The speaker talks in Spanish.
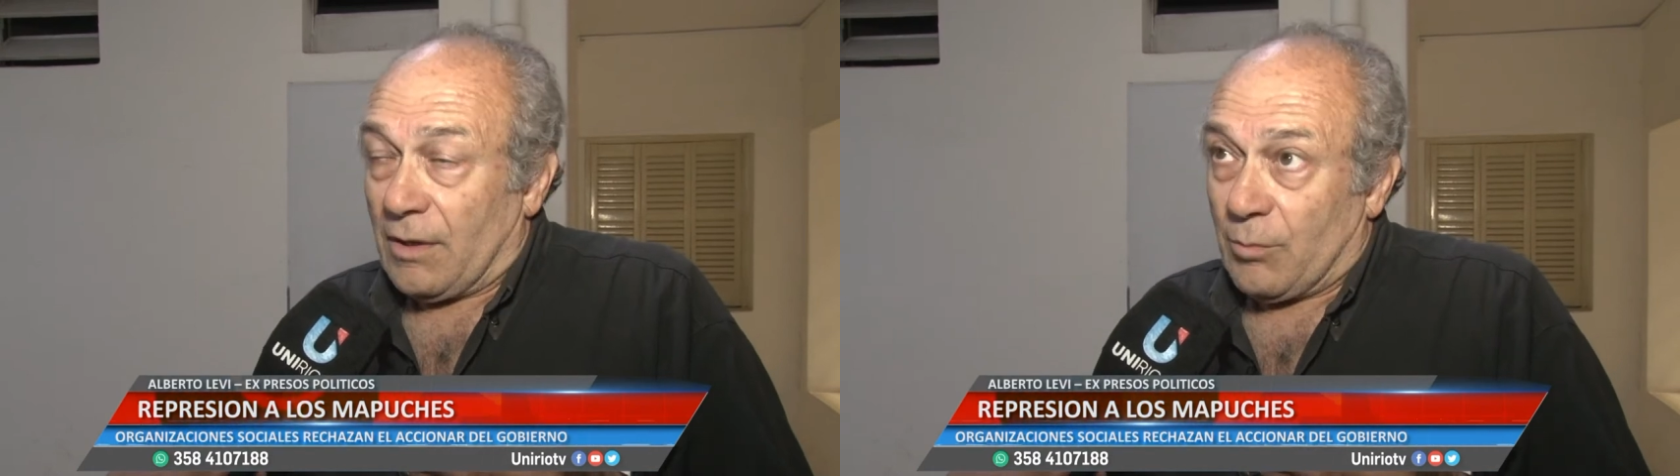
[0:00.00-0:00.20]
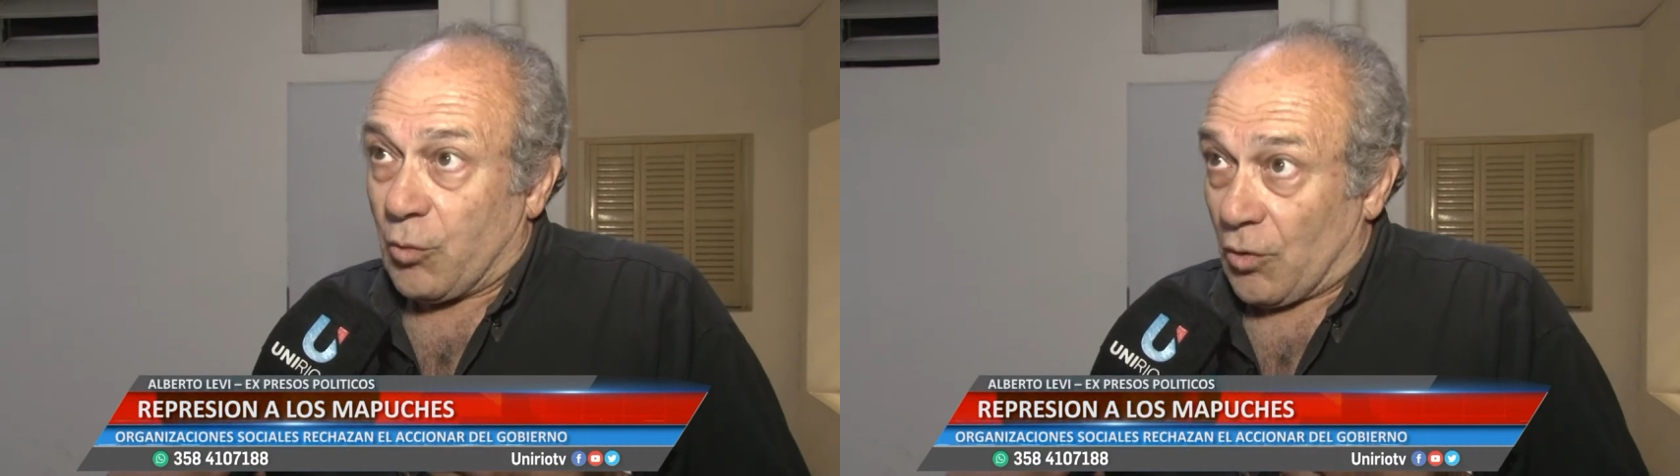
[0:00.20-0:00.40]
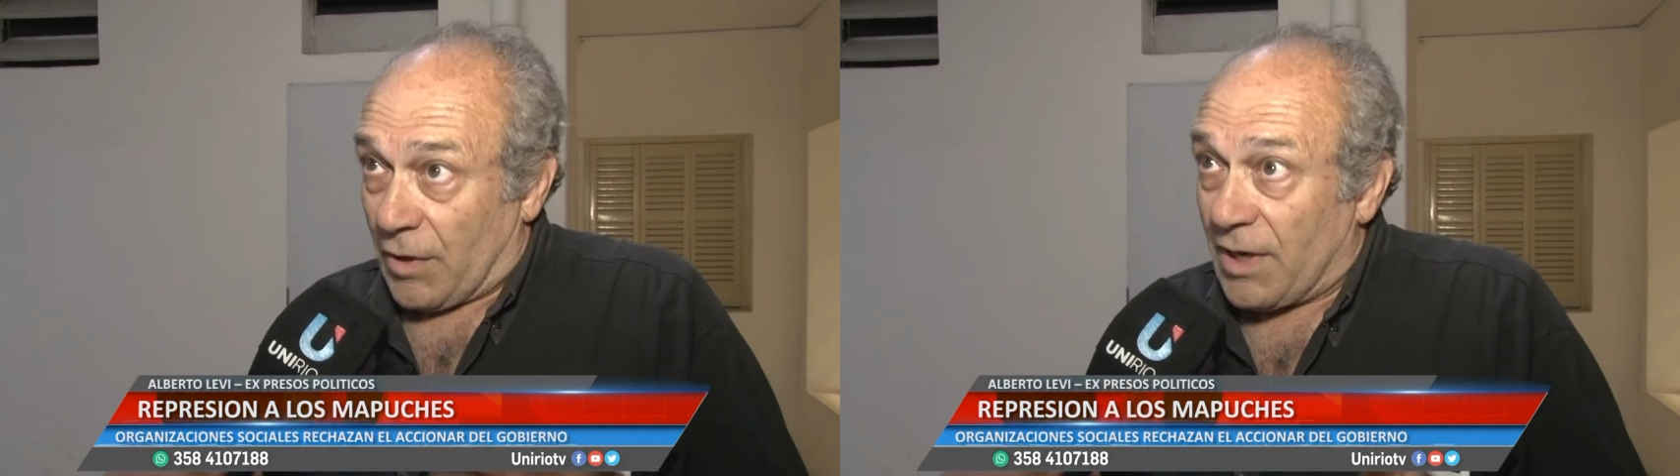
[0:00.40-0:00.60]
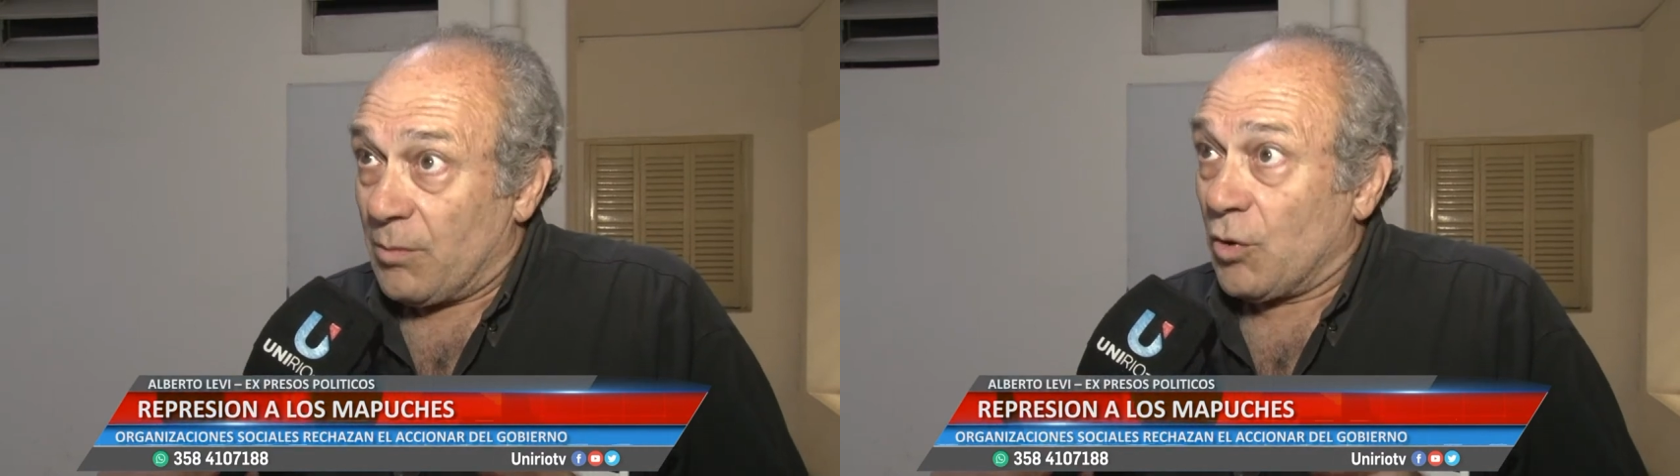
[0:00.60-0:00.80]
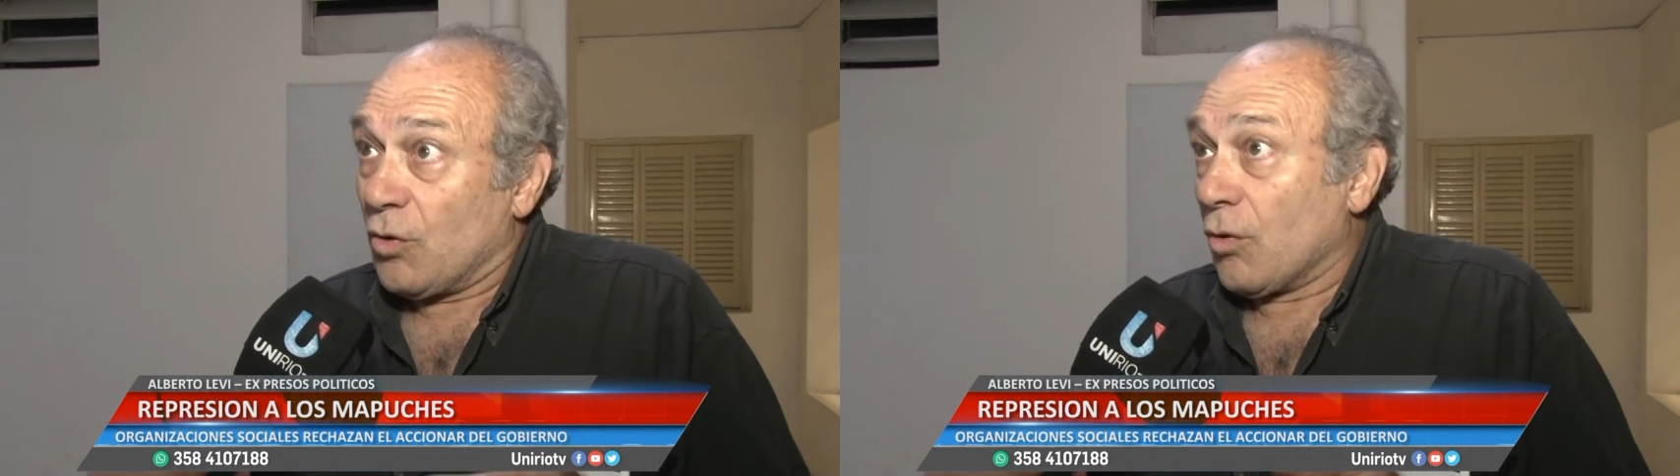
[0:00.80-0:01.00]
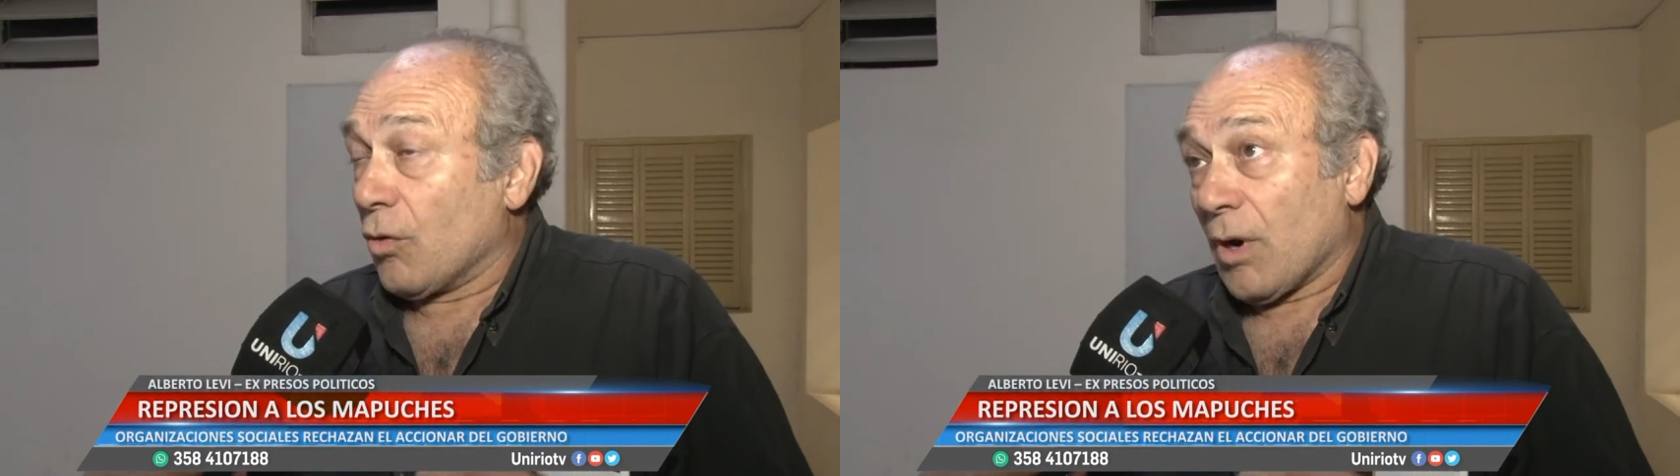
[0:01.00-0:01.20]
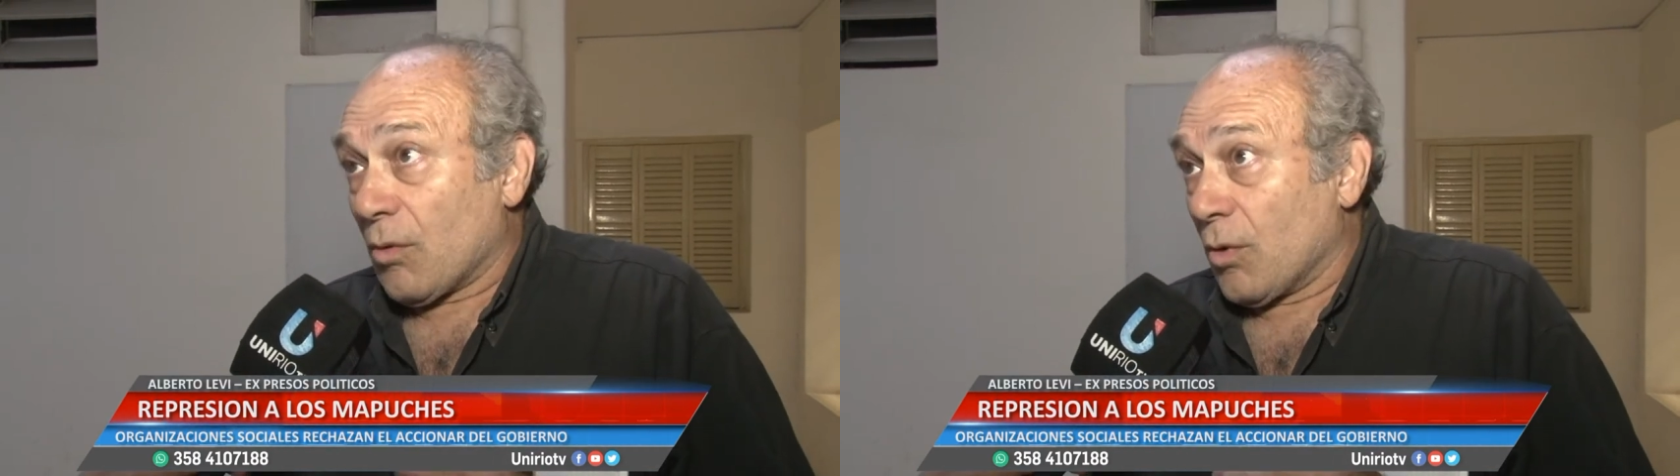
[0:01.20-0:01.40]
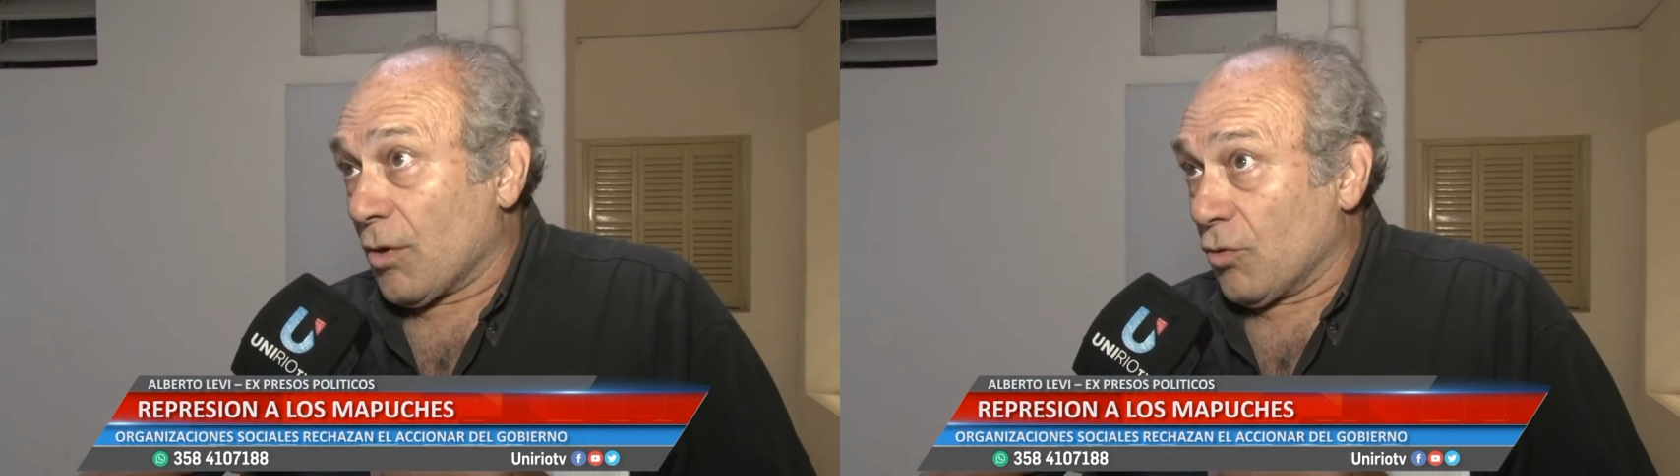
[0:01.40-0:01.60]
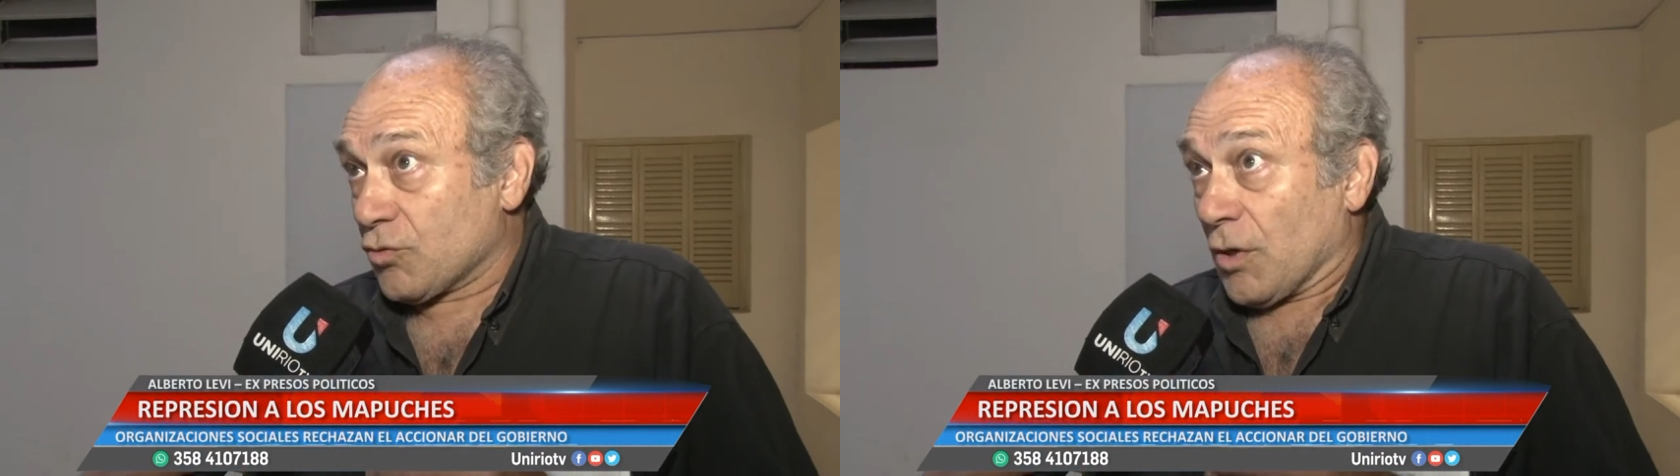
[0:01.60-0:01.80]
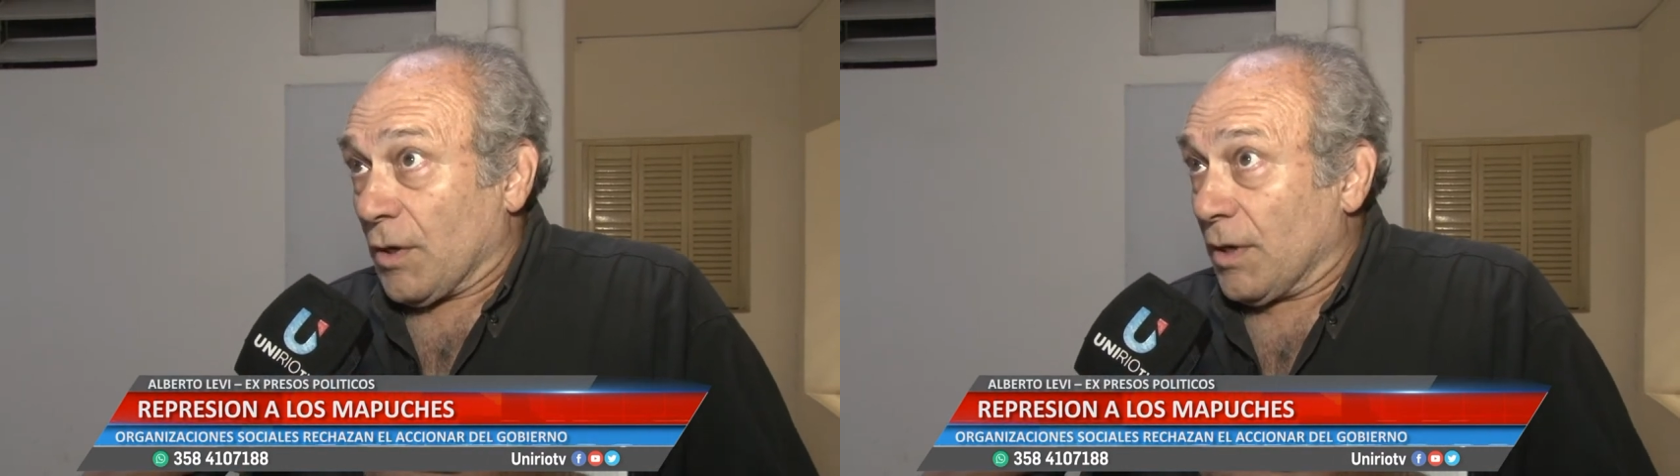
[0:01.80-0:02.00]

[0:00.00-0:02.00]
por gremio o acuerdos